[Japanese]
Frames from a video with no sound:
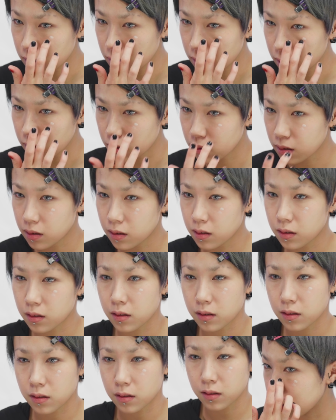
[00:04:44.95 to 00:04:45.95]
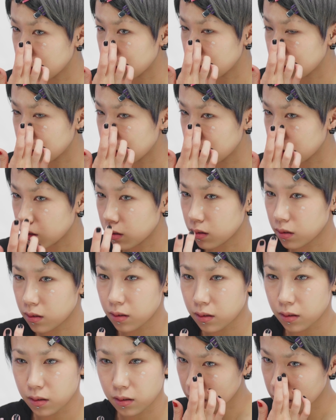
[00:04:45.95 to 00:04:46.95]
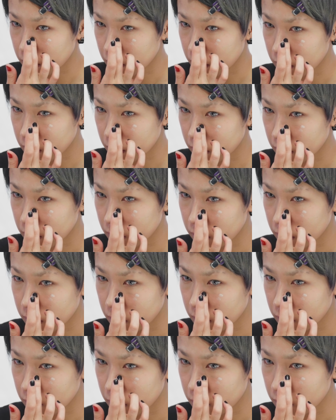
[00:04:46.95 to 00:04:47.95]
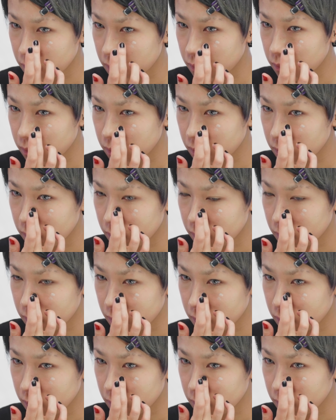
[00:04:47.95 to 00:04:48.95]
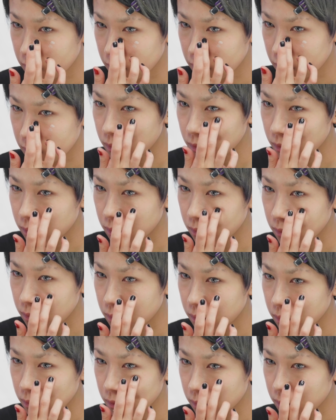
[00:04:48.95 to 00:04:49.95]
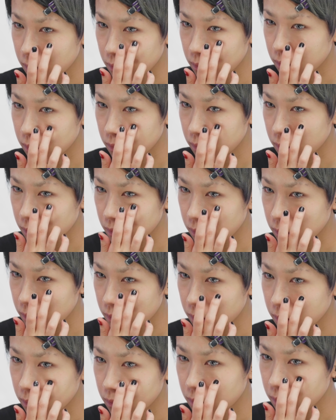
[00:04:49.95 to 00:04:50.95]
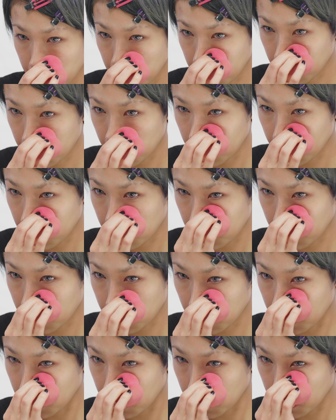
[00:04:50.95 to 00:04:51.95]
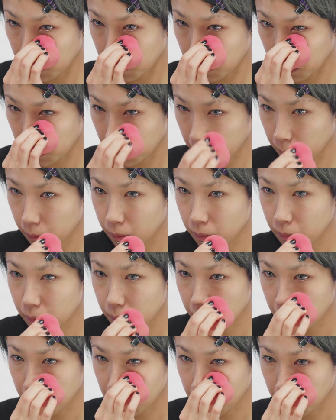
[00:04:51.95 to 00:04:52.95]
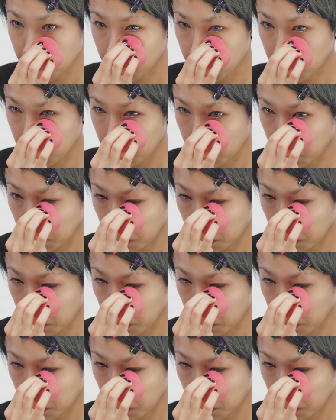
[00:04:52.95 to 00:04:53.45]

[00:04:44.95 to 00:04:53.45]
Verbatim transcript: 少し、えカバー力の足りない部分には重ねてつけて1回目で消えてる部分には特につけなくていいと思うので、まあ、消えてない部